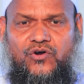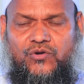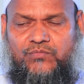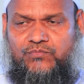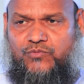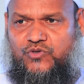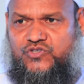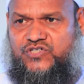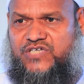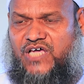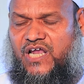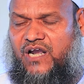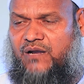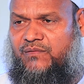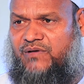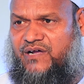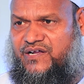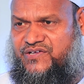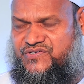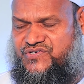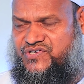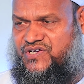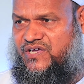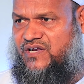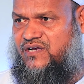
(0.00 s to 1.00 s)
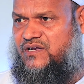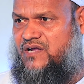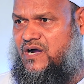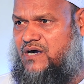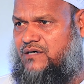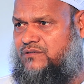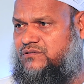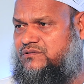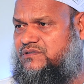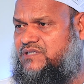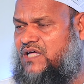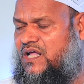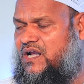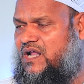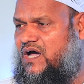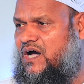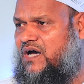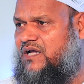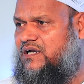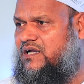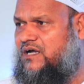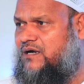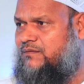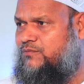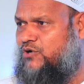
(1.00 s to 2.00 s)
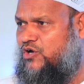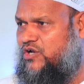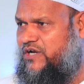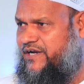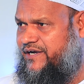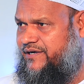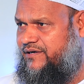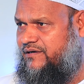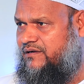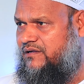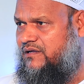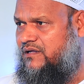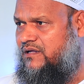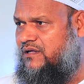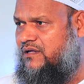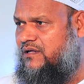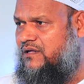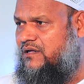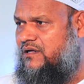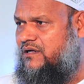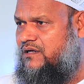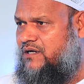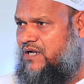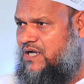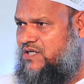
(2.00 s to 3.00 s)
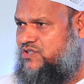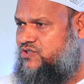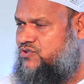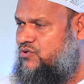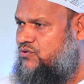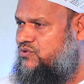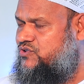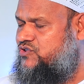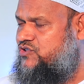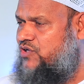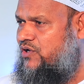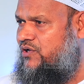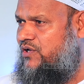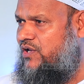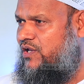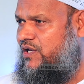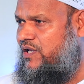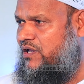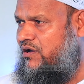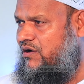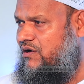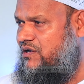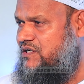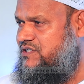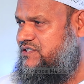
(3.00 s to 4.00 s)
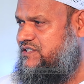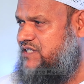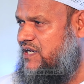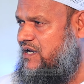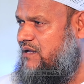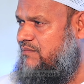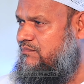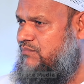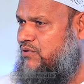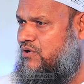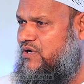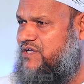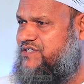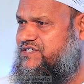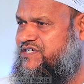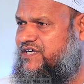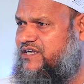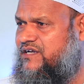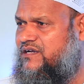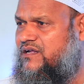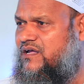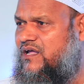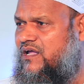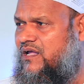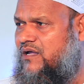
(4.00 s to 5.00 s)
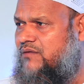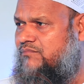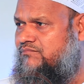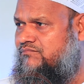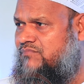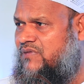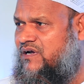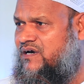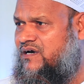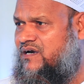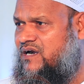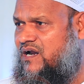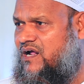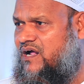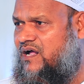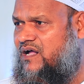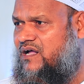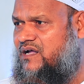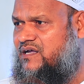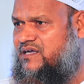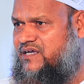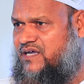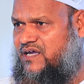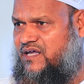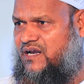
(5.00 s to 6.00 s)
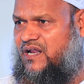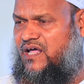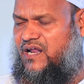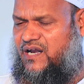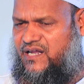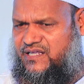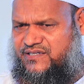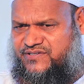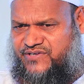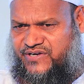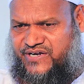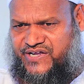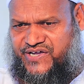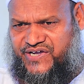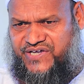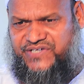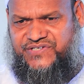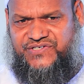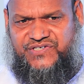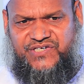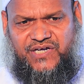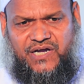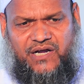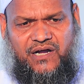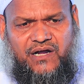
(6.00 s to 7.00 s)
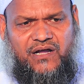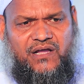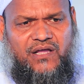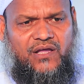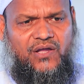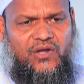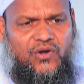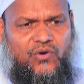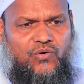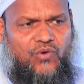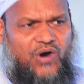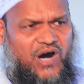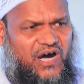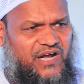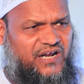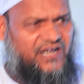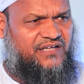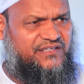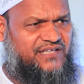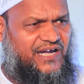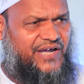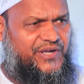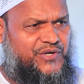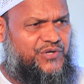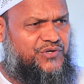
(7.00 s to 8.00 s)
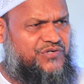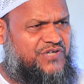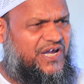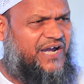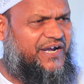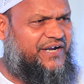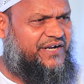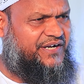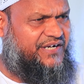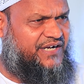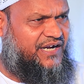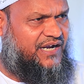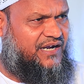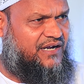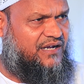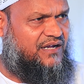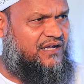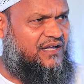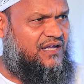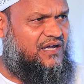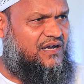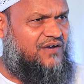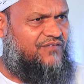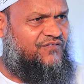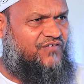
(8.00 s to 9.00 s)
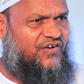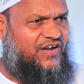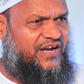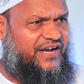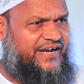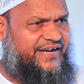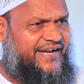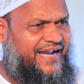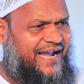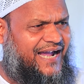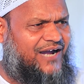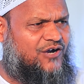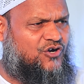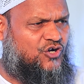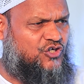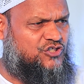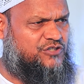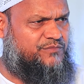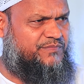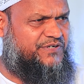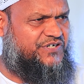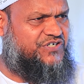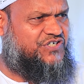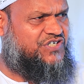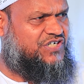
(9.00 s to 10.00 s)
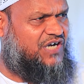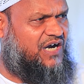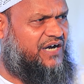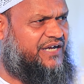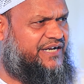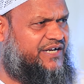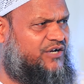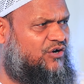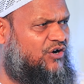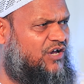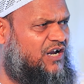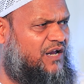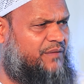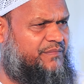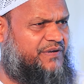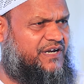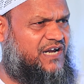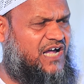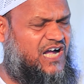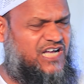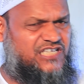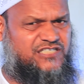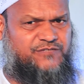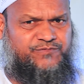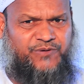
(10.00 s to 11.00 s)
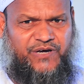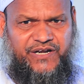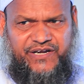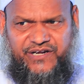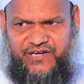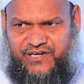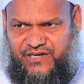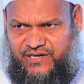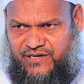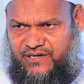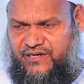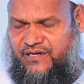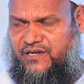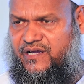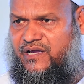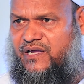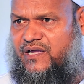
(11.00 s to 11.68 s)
উম্ম সাল্লাম রাজি আল্লাহ আনহা বলেন রাসুল সাল্লাহ আলি সাল্লাম বলেছেন মানরা হেলাল জিল হিজ্জা ওয়ারাদা ইউজা হিয়া ফালা এক হজমনি শাহরি হলামিন আসফারিহি